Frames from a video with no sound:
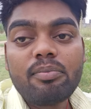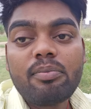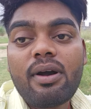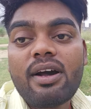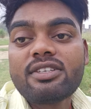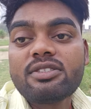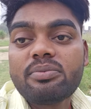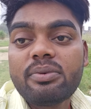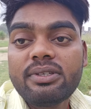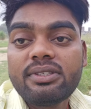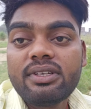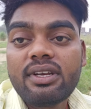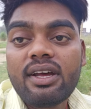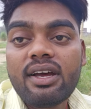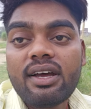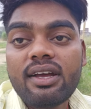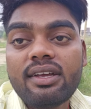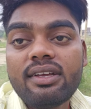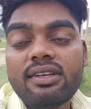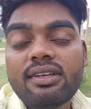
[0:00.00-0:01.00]
पाँच बज
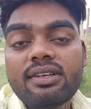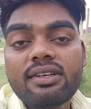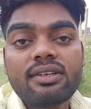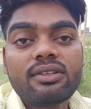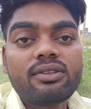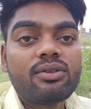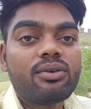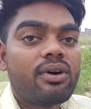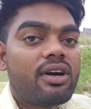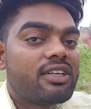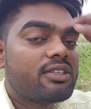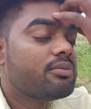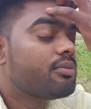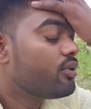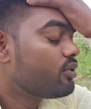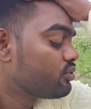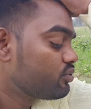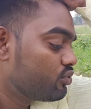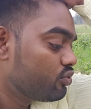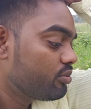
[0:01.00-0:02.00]
रहा है तो आज
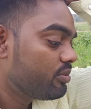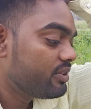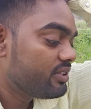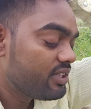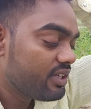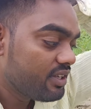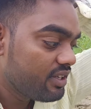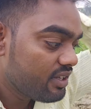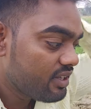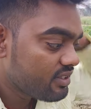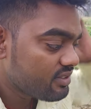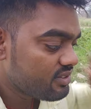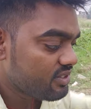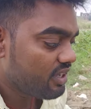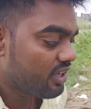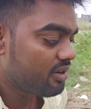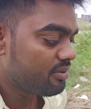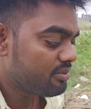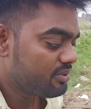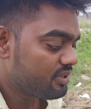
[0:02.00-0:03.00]
बहुत सुबह जगे हैं
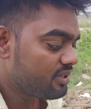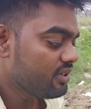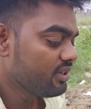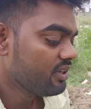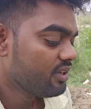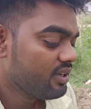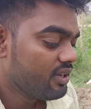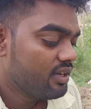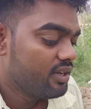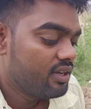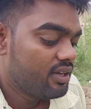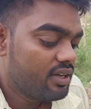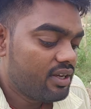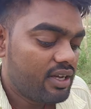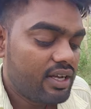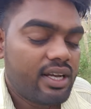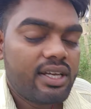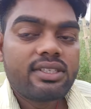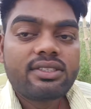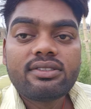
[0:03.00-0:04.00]
चार बजे
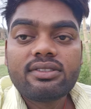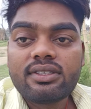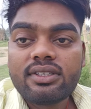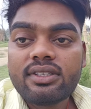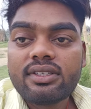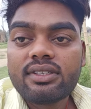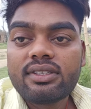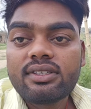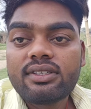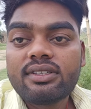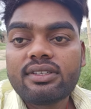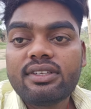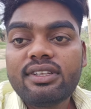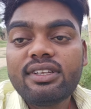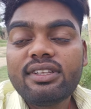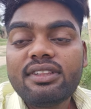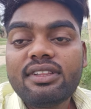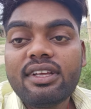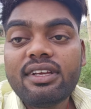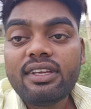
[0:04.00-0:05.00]
आज
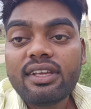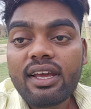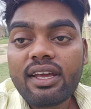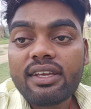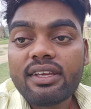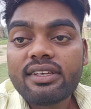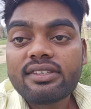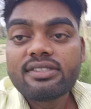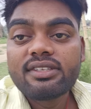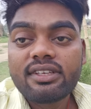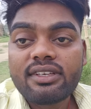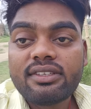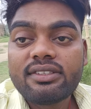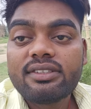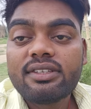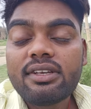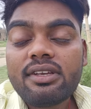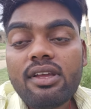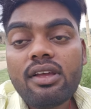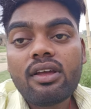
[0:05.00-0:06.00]
नींद नहीं आई है सही
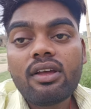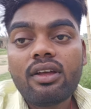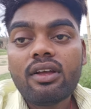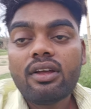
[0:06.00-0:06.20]
से